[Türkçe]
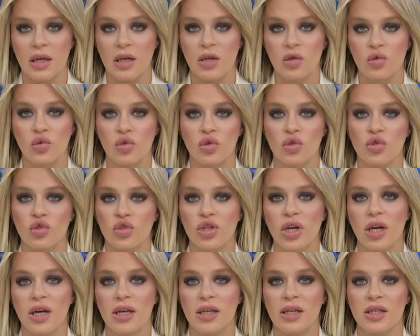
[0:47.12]
Kuruluş
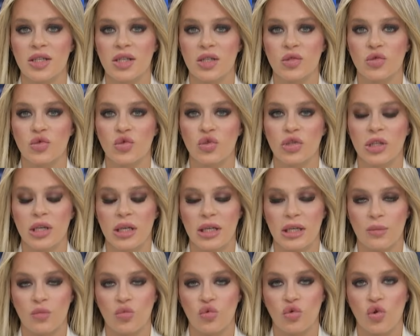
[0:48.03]
ayrıca
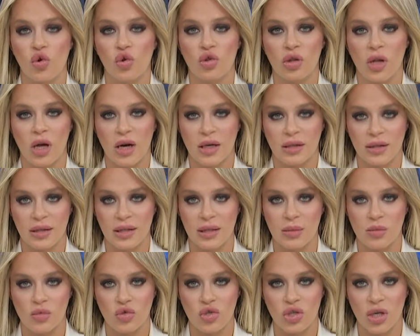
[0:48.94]
Türkiye'nin bu
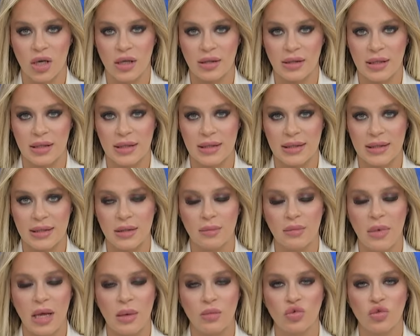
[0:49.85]
konulardaki mücadelesini
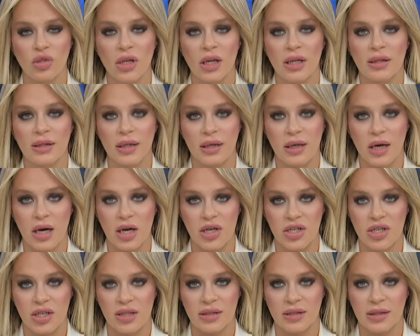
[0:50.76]
memnuniyetle
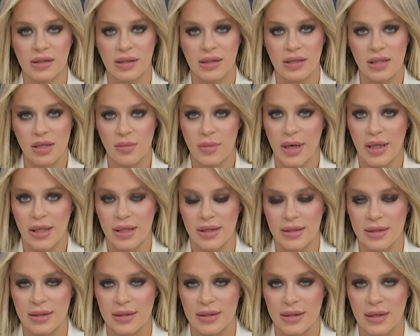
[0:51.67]
karşıladıklarını
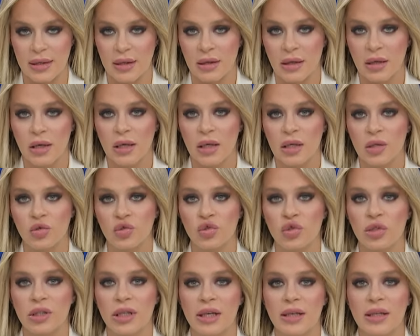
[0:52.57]
belirtti.
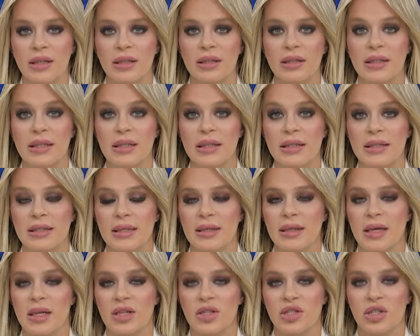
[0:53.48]
Türkiye'nin gri
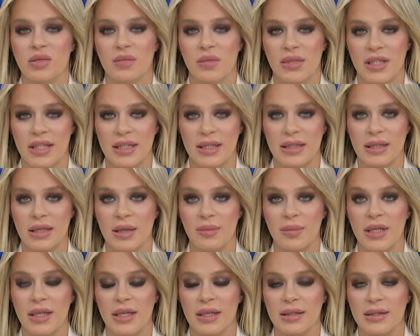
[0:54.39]
listeden çıkmasıyla
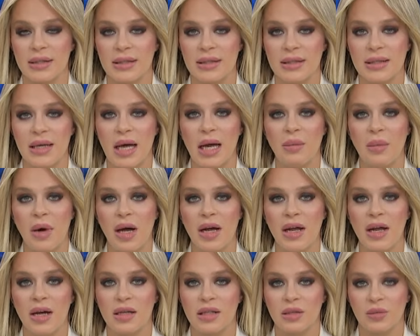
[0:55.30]
birlikte
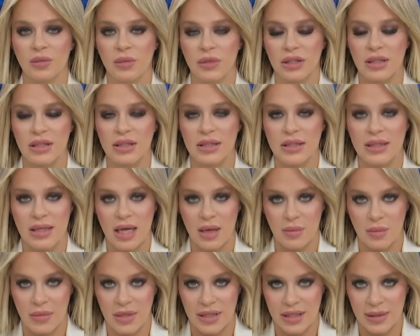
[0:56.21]
sermaye akımlarının
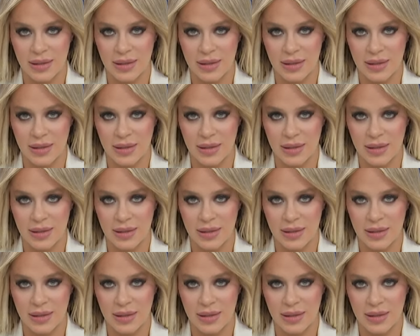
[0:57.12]
hızlanması